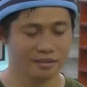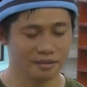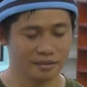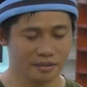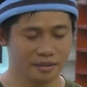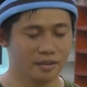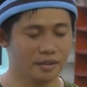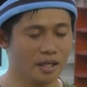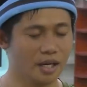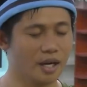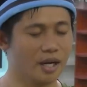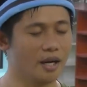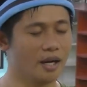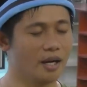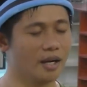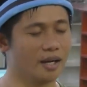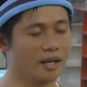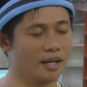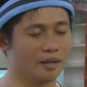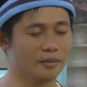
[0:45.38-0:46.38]
Ay.
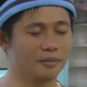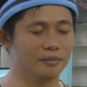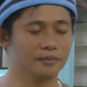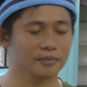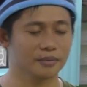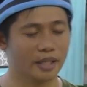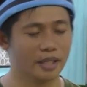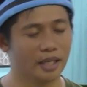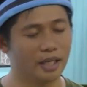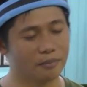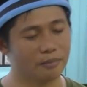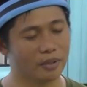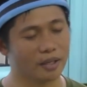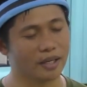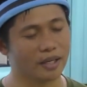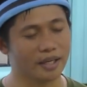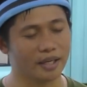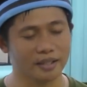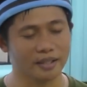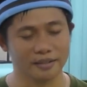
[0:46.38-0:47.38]
Ah, kailan ba
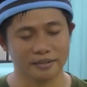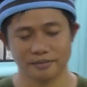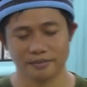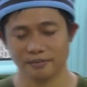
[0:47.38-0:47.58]
kayo?